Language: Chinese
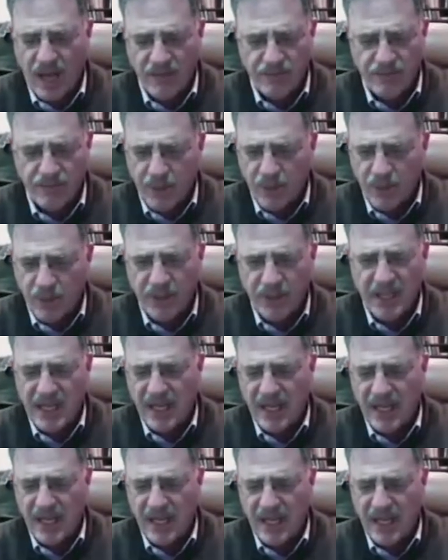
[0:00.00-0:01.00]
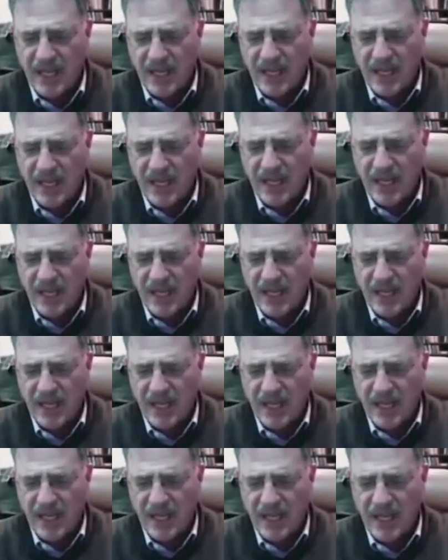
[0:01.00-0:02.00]
们越来越
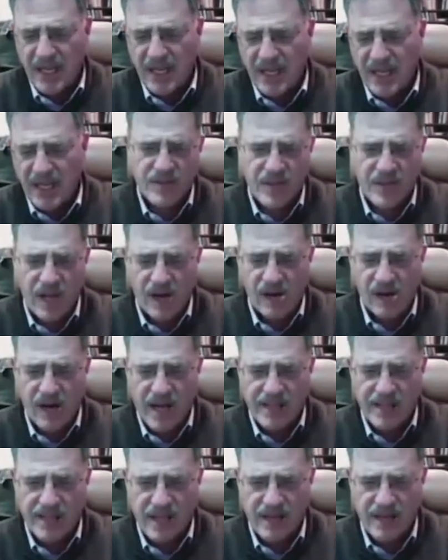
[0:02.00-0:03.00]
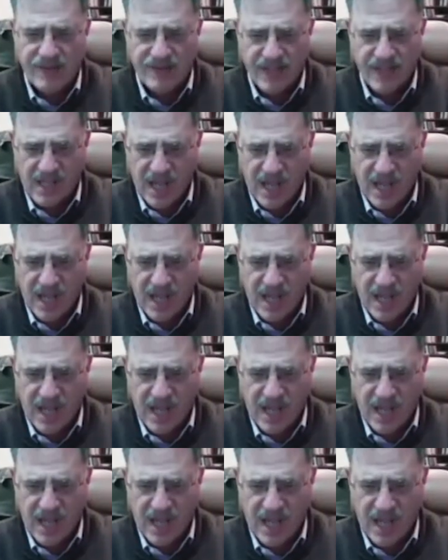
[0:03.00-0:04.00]
猖狂，
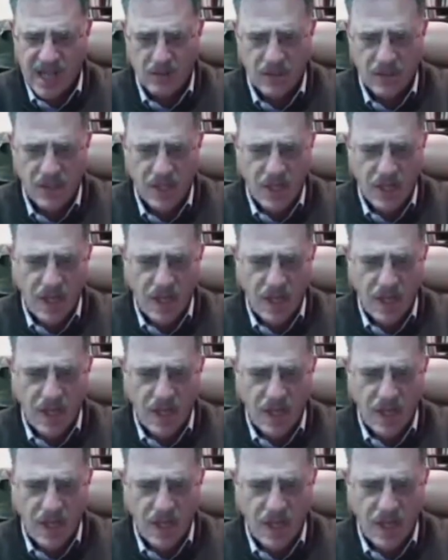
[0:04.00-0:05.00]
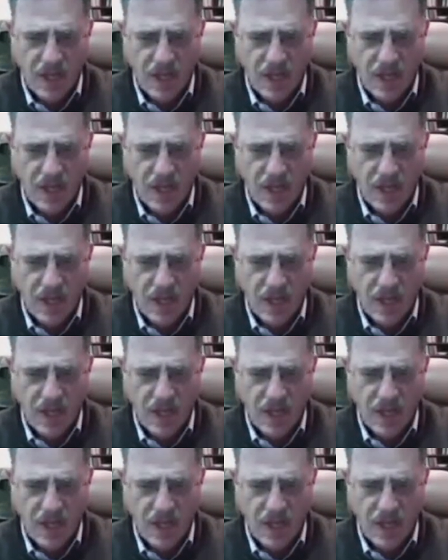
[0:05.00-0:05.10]
譬如说，